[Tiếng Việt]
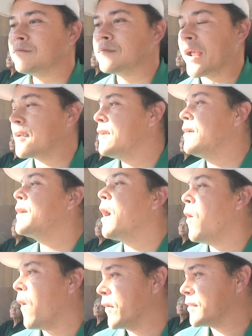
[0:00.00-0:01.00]
đặt những
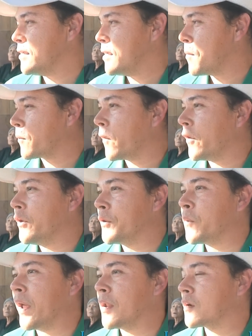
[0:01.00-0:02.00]
câu hỏi thì vì một con người
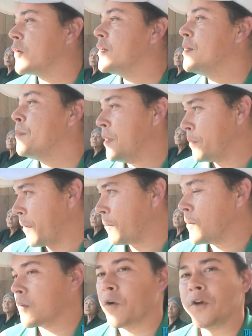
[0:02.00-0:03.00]
của anh là con người mềm mỏng
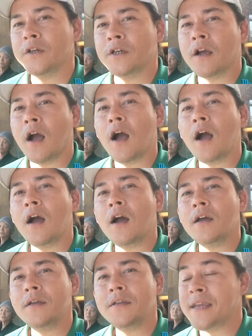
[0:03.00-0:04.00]
một con người
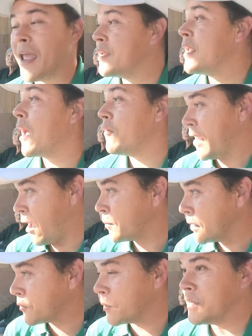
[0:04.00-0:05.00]
có nhai dạ. giáo và
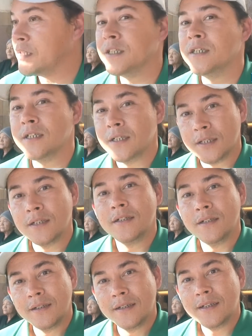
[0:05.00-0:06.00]
những điều đó là ảnh chia
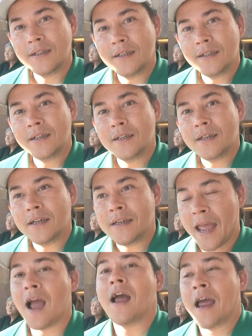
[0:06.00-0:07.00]
sẻ với em từ này
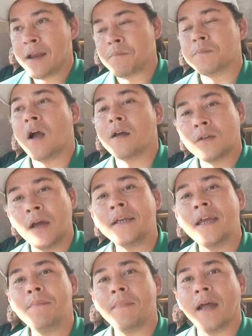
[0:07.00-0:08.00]
dạ, dạ. thì
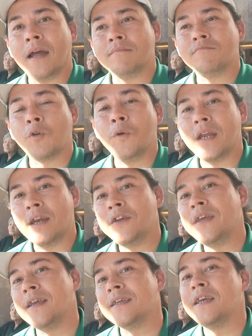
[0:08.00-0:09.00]
khi mà tụi này nói
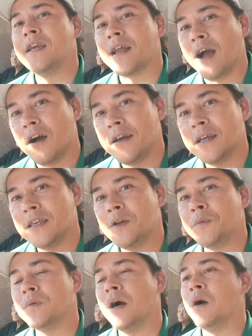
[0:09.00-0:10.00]
chuyện trên điện thoại đó thì
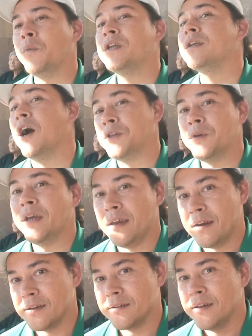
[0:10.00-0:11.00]
uh, we talk
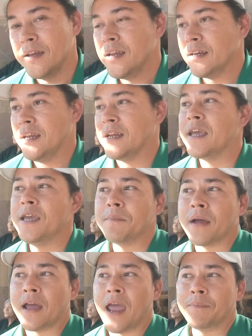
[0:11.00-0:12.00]
together thì khi
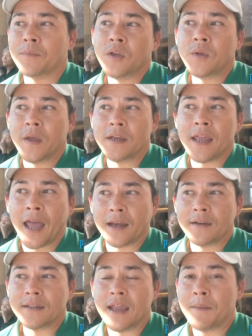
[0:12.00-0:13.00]
mà em nói chuyện với
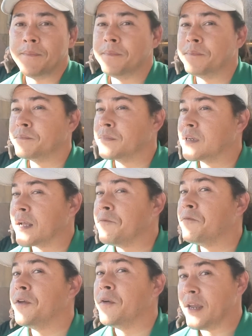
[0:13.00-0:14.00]
ảnh đó thì em cái
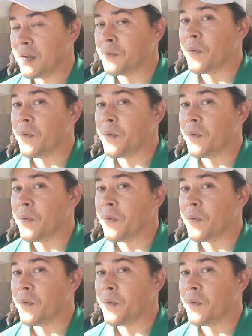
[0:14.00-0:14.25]
feeling